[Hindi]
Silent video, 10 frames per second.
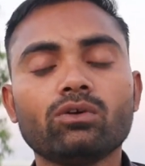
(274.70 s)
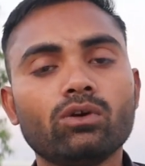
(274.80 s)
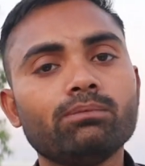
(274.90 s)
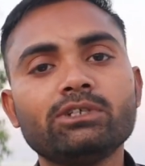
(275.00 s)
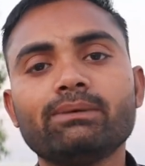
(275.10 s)

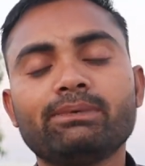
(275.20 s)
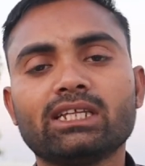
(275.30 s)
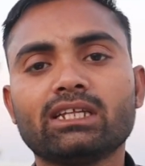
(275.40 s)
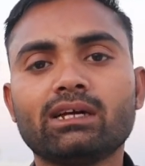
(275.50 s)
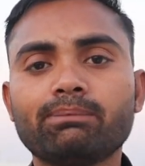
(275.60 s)
क्योंकि मुझे
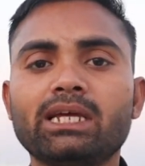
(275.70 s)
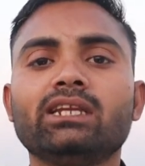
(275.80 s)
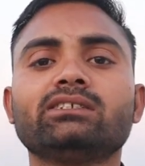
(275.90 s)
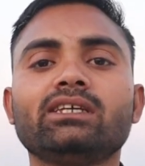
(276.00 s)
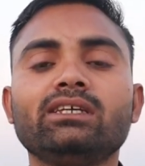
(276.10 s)
पता था
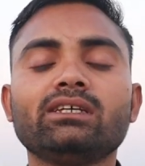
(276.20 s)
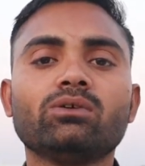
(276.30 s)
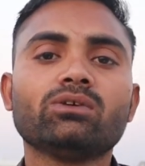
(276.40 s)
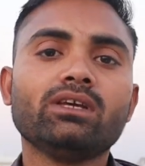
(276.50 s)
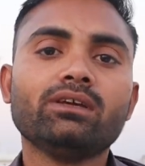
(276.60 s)
पहले से ही
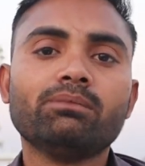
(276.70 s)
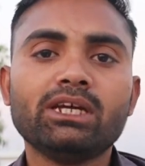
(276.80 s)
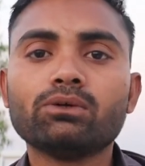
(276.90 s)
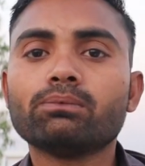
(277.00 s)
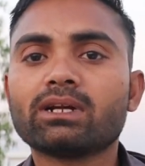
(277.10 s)
क्योंकि
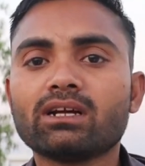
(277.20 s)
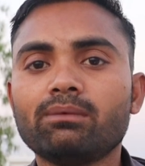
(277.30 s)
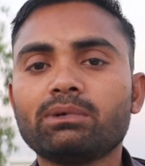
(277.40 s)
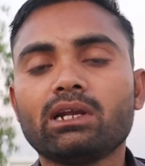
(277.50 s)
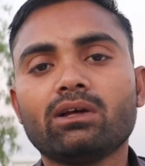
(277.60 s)
मैं यूट्यूब पर
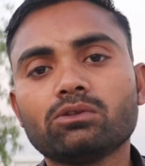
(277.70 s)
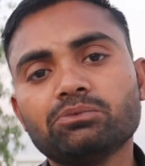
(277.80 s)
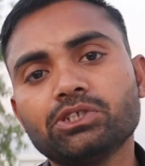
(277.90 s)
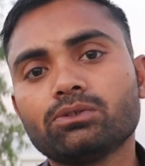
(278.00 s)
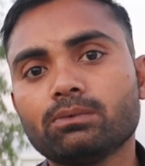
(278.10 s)
काम कर रहा हूँ तो
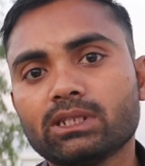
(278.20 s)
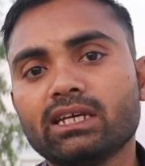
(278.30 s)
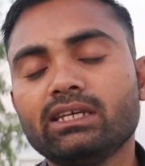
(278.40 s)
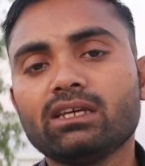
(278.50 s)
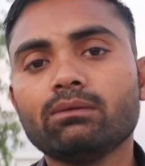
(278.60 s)
मुझे तो
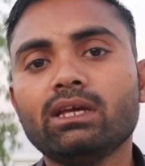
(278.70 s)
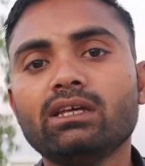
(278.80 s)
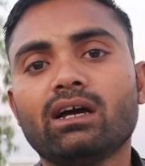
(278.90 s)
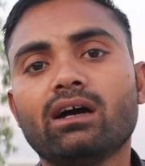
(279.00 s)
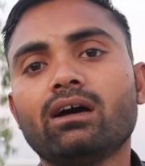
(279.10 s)
बताइए कि
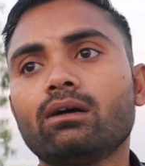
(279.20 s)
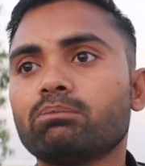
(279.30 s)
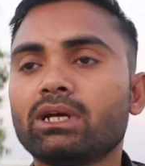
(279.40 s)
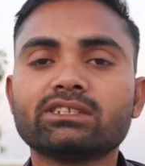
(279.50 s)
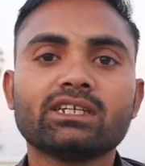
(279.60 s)
भाई हाँ
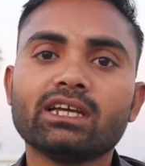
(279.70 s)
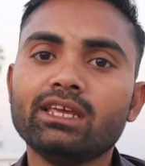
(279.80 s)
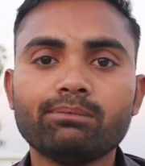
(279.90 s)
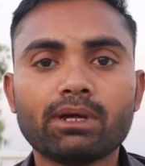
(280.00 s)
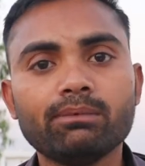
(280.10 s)
पैसे
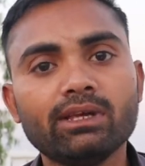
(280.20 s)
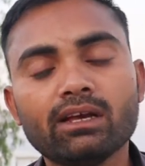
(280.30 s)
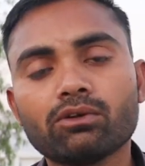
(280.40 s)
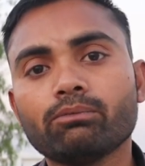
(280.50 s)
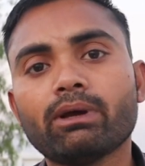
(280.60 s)
कहीं पर भी
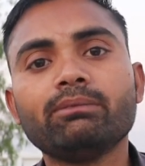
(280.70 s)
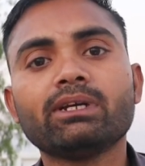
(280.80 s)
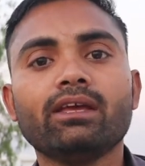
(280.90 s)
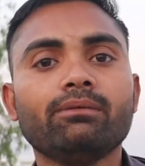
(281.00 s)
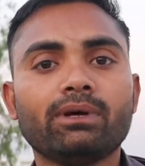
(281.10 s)
एक रुपये
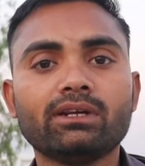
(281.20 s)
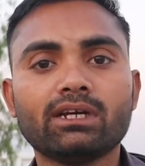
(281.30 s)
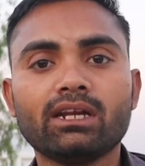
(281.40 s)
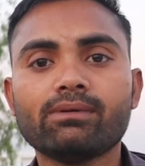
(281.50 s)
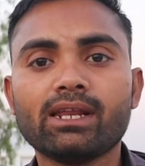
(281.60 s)
भी कहीं पर
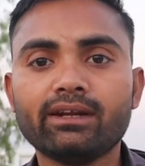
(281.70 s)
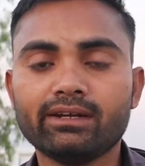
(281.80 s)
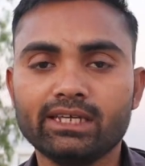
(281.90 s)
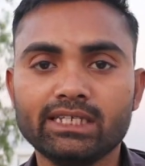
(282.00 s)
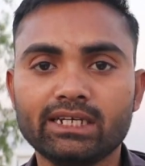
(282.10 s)
जाने वाला
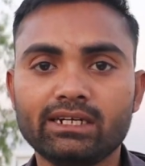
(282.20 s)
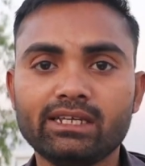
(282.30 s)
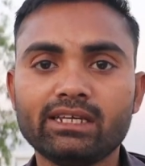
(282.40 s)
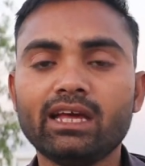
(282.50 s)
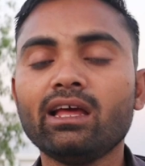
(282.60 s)
नहीं है
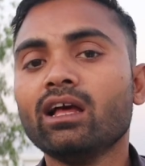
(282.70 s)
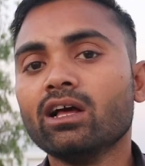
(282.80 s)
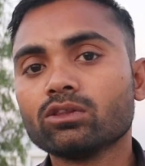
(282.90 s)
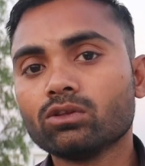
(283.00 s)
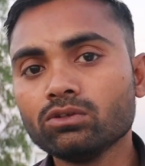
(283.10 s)
ठीक है
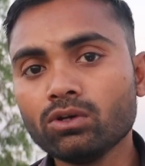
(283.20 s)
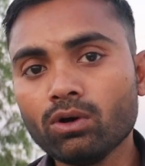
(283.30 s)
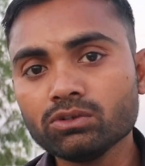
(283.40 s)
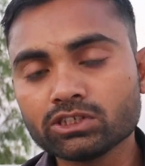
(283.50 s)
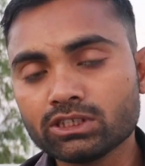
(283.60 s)
तो
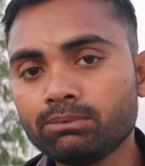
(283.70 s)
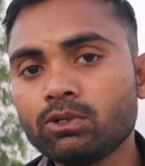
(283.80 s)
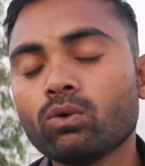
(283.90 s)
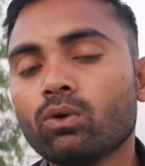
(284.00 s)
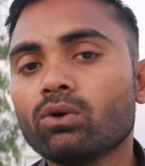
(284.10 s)
जो
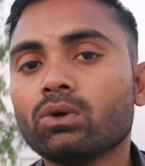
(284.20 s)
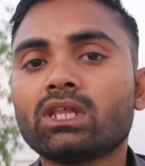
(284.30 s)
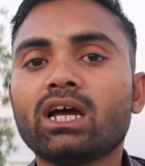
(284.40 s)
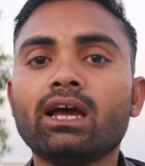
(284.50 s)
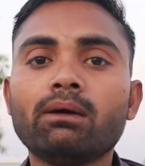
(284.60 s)
शिफ्ट कोड
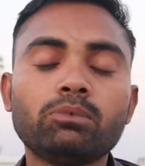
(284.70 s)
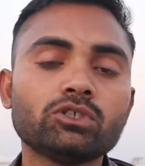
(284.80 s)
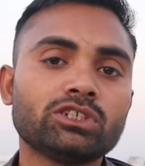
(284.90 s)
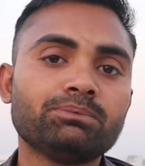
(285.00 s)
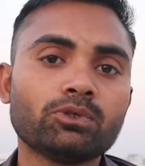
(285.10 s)
होता है
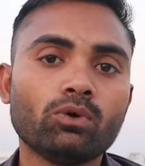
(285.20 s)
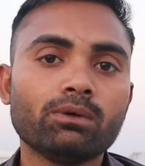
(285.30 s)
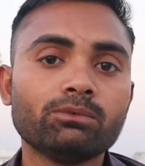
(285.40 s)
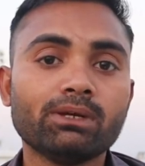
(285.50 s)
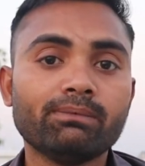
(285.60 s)
वो शिफ्ट
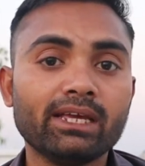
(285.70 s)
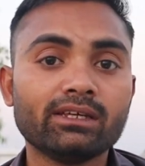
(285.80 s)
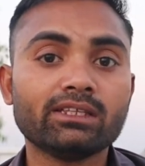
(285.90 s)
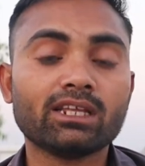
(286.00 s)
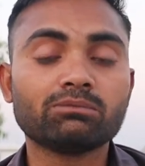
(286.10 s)
कोड मुझे
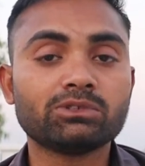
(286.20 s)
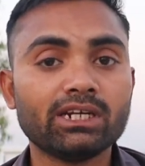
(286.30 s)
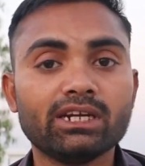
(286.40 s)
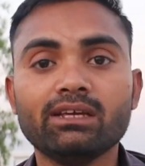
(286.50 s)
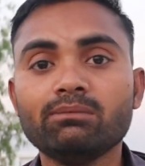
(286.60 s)
बैंक की तरफ
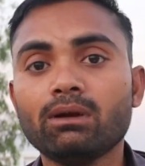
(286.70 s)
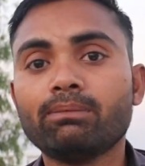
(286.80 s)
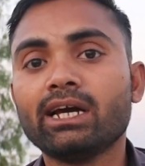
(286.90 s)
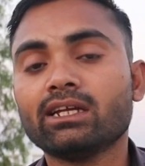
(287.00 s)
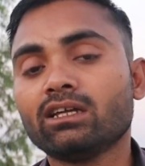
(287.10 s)
से नहीं मिल
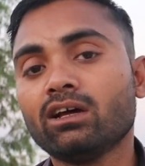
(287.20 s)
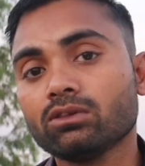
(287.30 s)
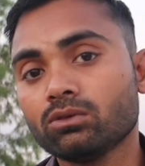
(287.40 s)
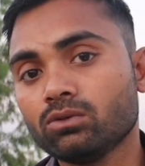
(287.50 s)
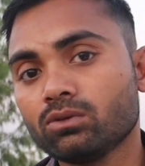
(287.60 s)
पाया था
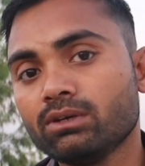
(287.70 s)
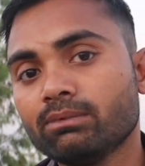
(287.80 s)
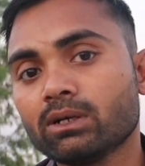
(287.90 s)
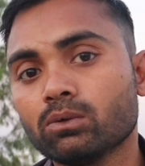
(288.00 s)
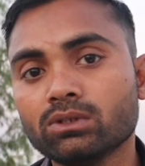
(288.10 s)
जो कि
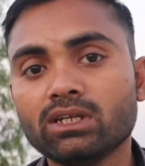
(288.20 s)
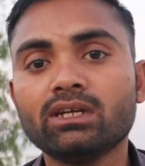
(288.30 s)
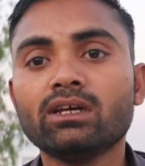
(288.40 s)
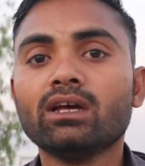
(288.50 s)
मैं खुद